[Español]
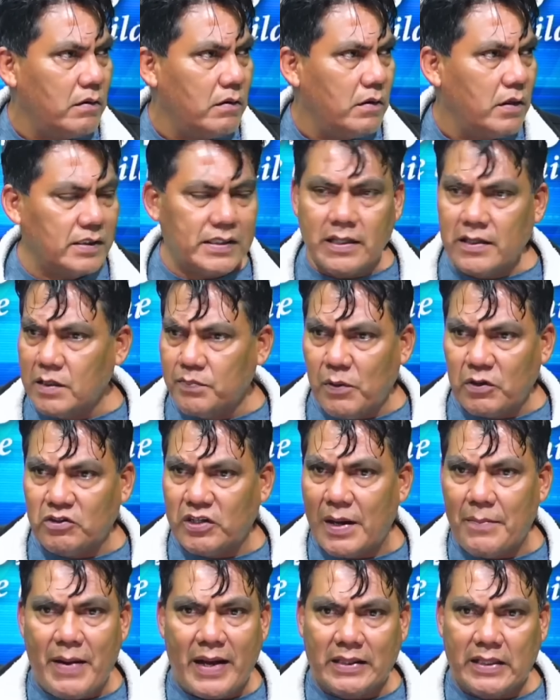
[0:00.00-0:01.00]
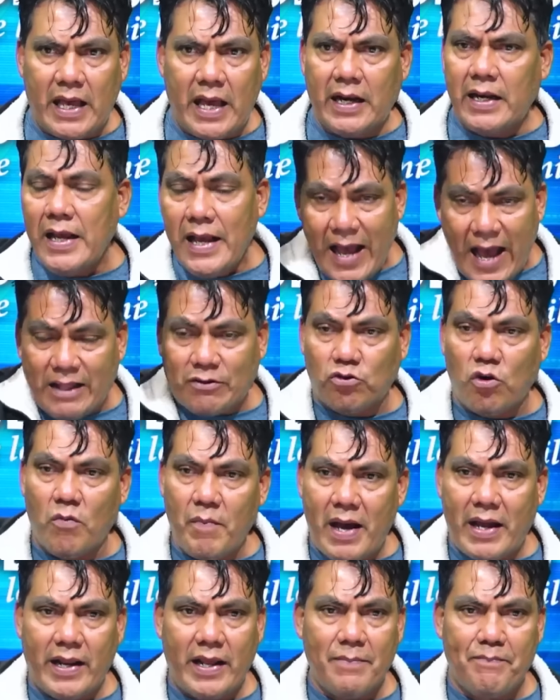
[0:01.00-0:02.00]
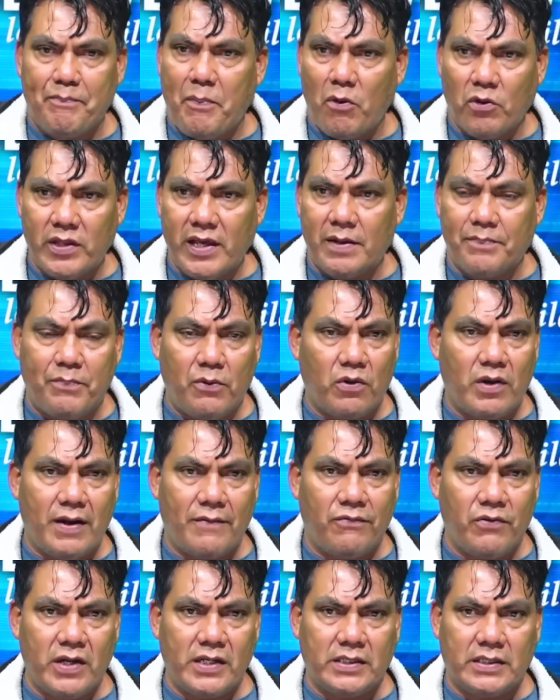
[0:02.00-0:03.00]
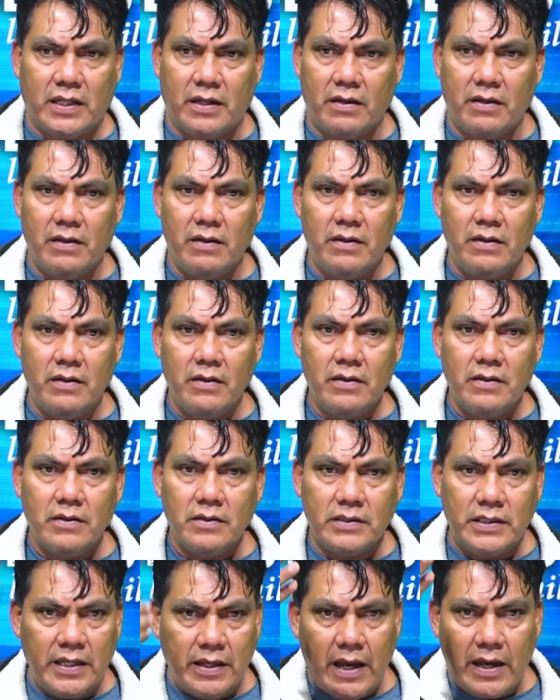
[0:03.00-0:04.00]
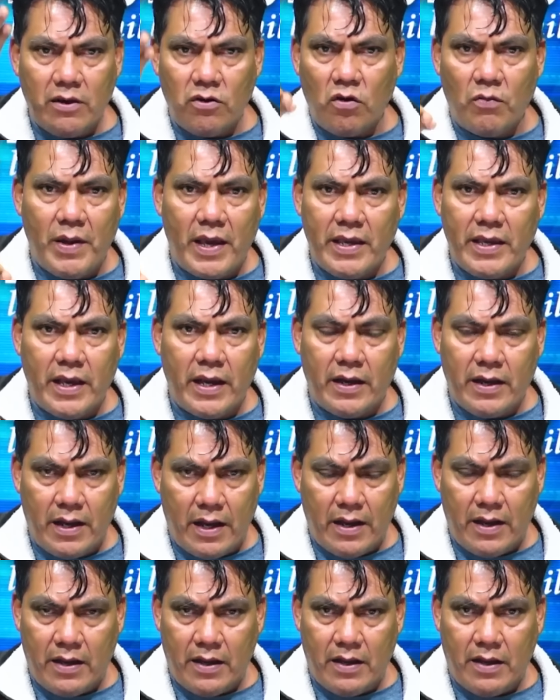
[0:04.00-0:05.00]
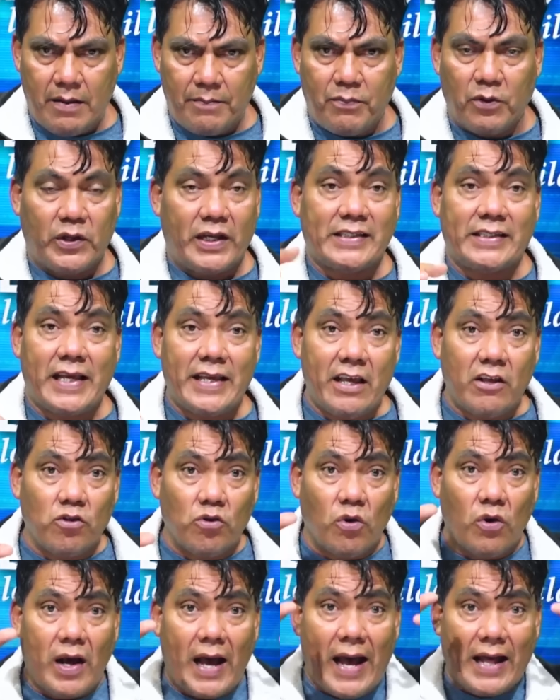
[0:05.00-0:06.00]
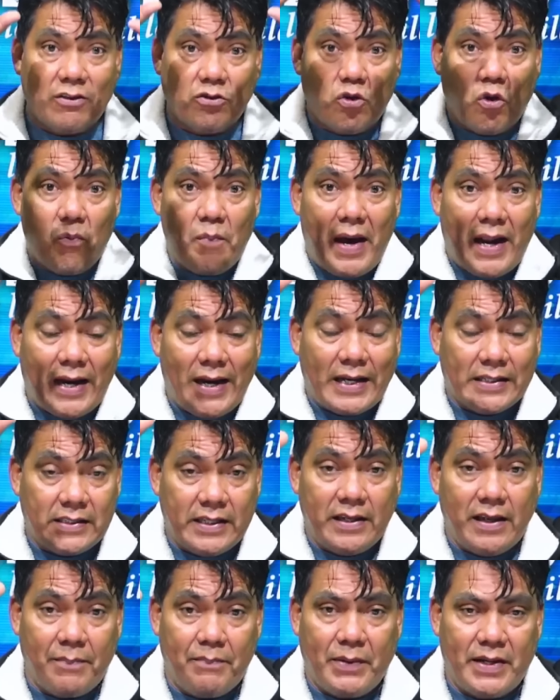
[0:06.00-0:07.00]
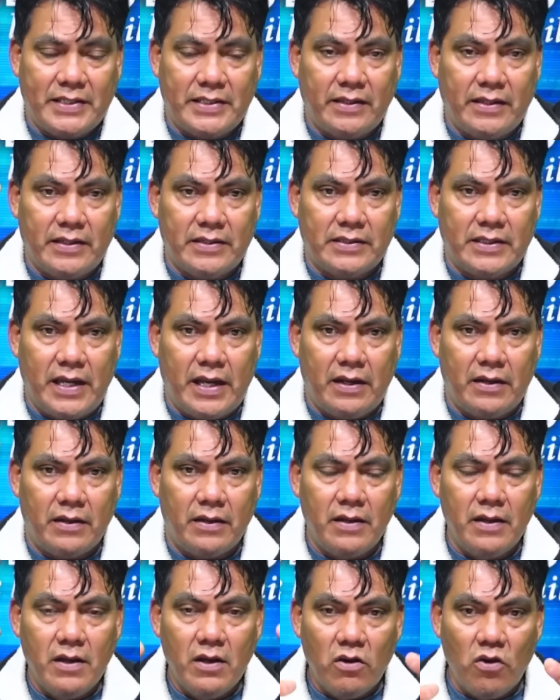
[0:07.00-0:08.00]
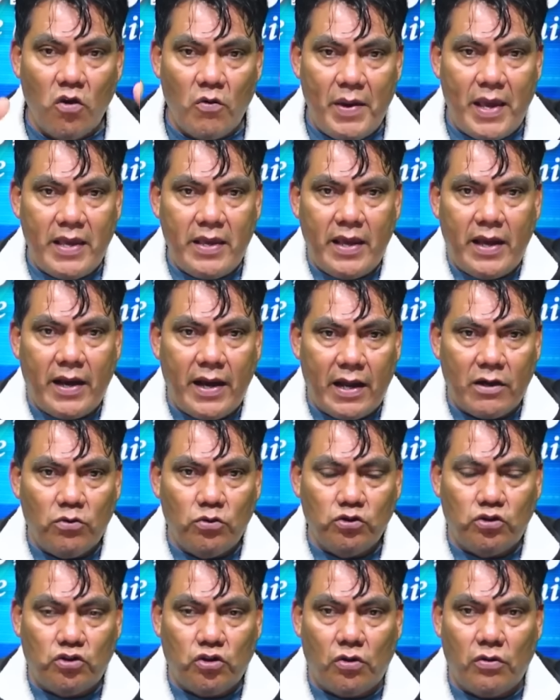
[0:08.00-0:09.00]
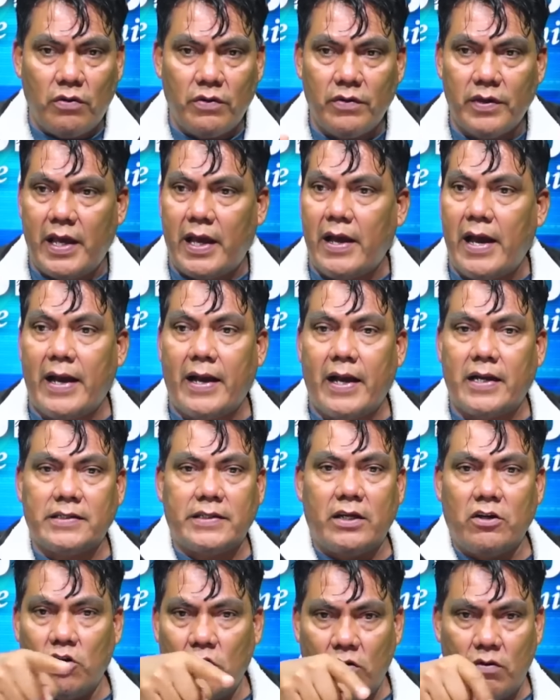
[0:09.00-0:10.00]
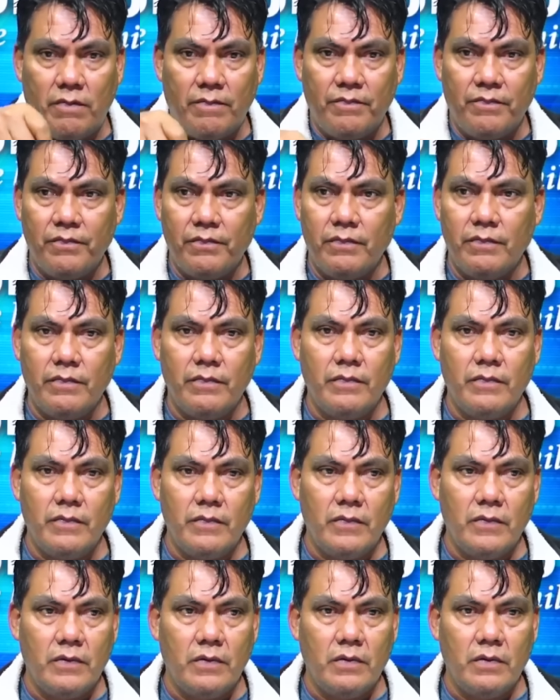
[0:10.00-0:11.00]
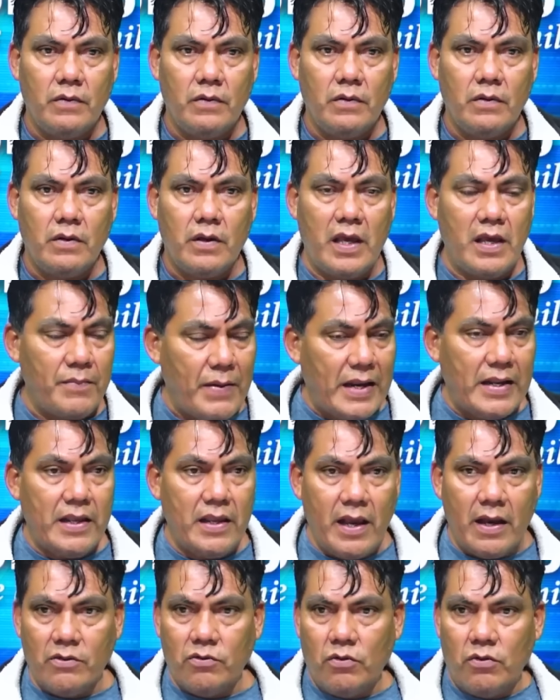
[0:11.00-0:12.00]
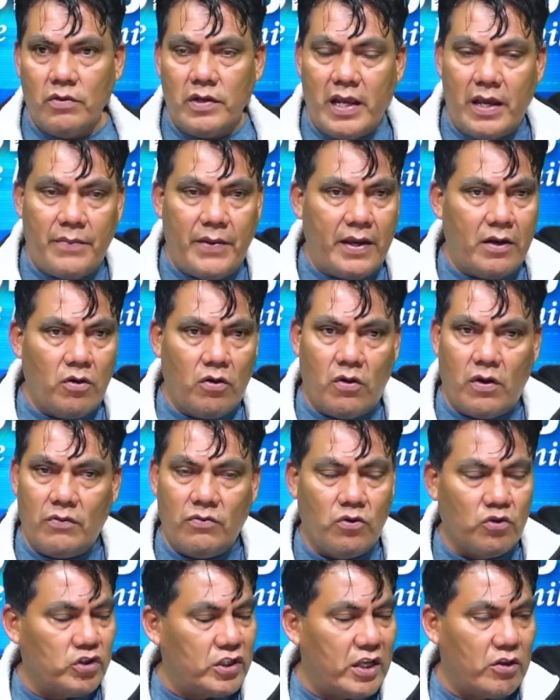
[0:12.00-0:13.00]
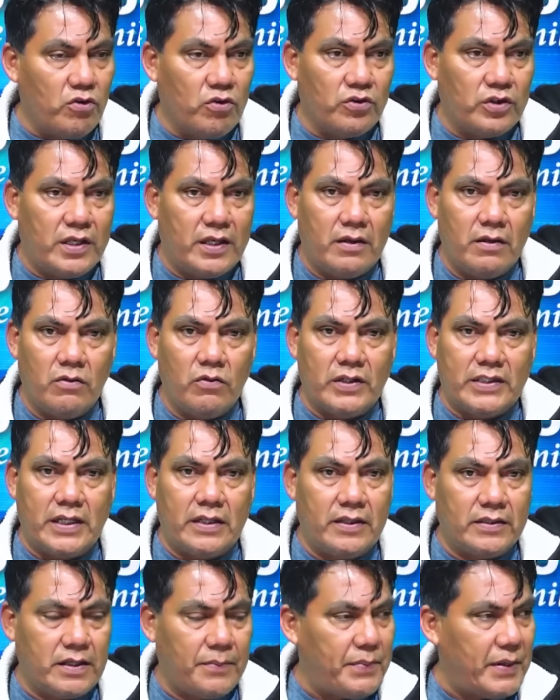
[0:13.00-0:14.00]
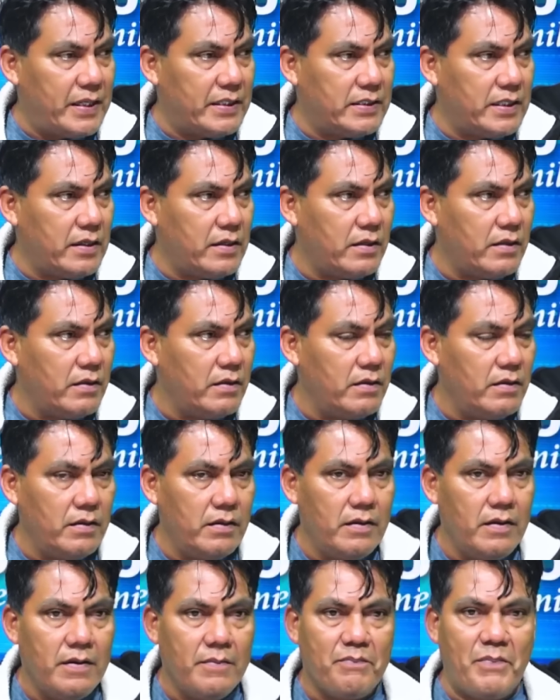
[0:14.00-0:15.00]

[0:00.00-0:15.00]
están dispuestos a matar, a tomar el poder por la fuerza. Sí, ahí lo veían porque están yendo a tomar la silla presidencial. Lo veían a Lucho, ya agásenlo manillado, llévenlo no sé dónde. Lo hacen desaparecer. Mm.